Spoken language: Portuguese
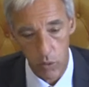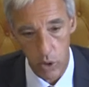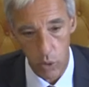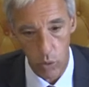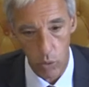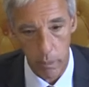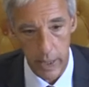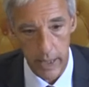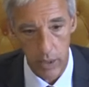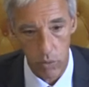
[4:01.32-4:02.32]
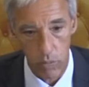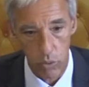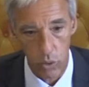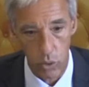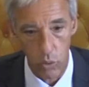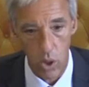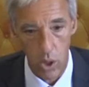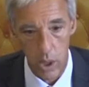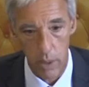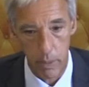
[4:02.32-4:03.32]
a União Europeia, como um todo,
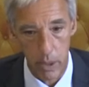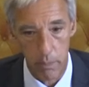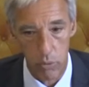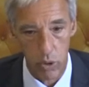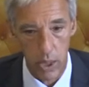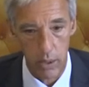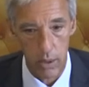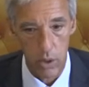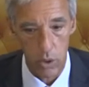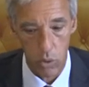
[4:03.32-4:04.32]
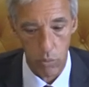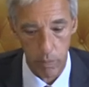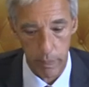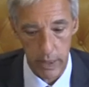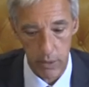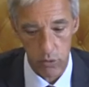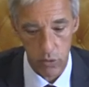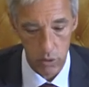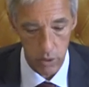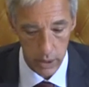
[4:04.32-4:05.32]
olha para Portugal como um
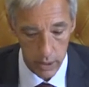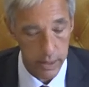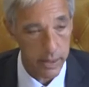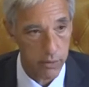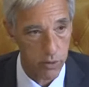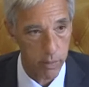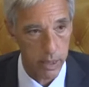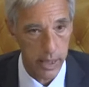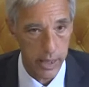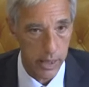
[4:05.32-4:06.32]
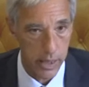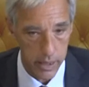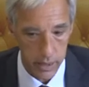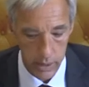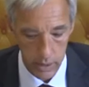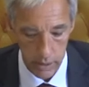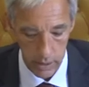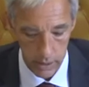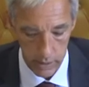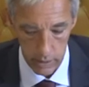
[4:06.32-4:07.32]
país líder nesta matéria e
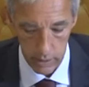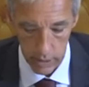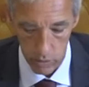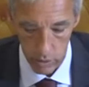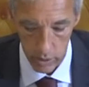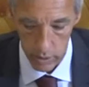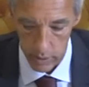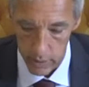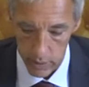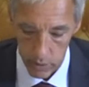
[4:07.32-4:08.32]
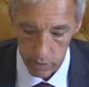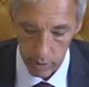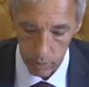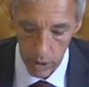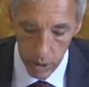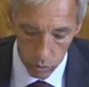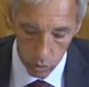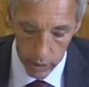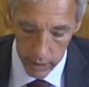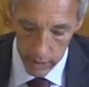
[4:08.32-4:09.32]
eh, creio que estivemos à
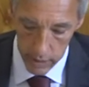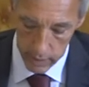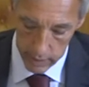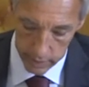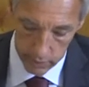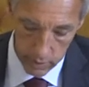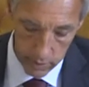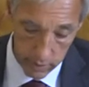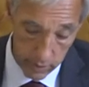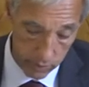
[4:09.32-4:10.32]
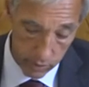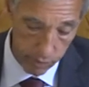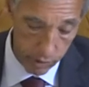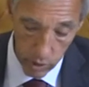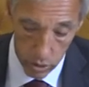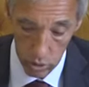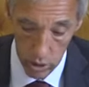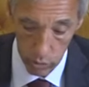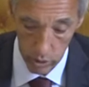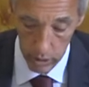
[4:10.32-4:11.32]
altura desse, desse, desafio e
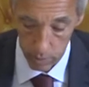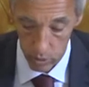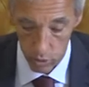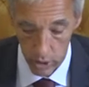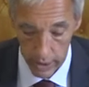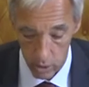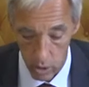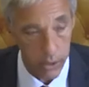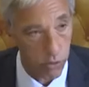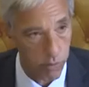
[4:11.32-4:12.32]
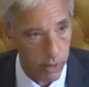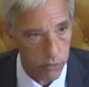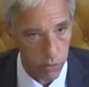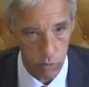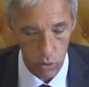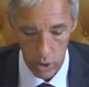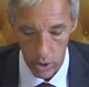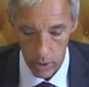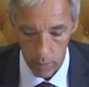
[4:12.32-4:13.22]
continuaremos a estar agora nos próximos